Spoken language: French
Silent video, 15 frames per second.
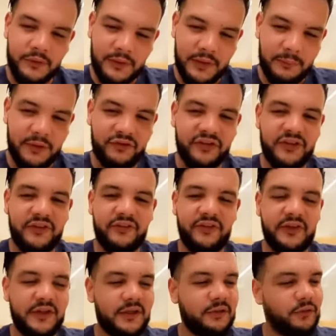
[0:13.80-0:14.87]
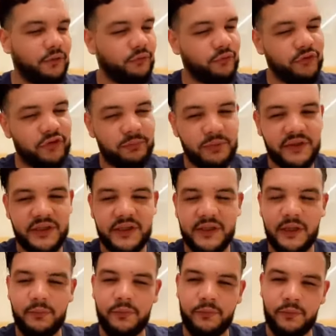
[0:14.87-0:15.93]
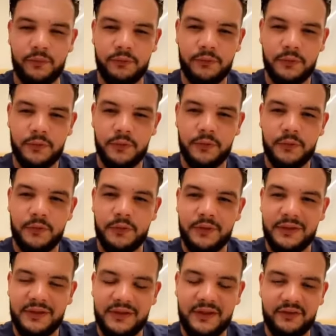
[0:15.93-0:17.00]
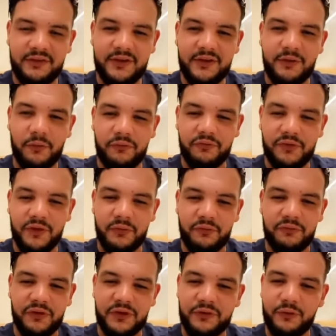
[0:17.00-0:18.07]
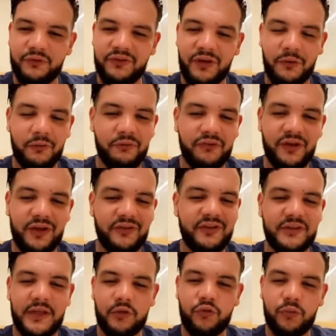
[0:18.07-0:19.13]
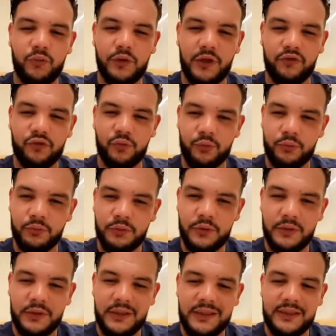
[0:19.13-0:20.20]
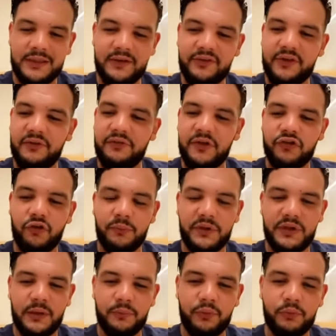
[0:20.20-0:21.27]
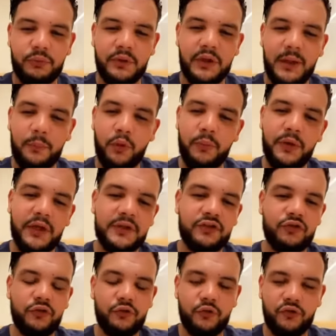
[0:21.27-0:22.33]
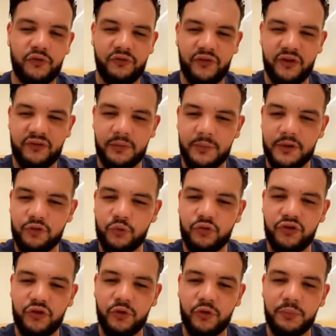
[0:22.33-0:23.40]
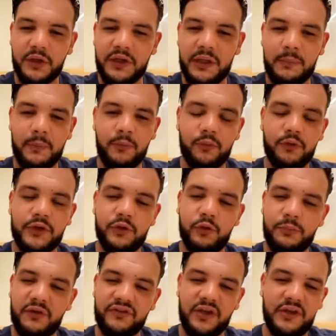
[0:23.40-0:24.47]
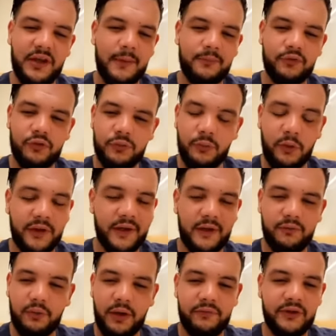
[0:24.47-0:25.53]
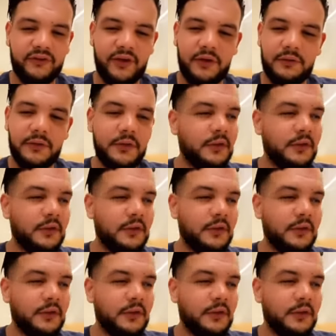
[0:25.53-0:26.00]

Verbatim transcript: eh ben j'ai décidé de vous expliquer calmement qu'est-ce qui en fait en fait que ça en vient, cette accumulation, et qu'est-ce qui fait que j'en pète un pont. Et la première des choses que je vais faire, c'est m'excuser auprès de la maman de Leto parce qu'elle n'a absolument rien à voir avec ça,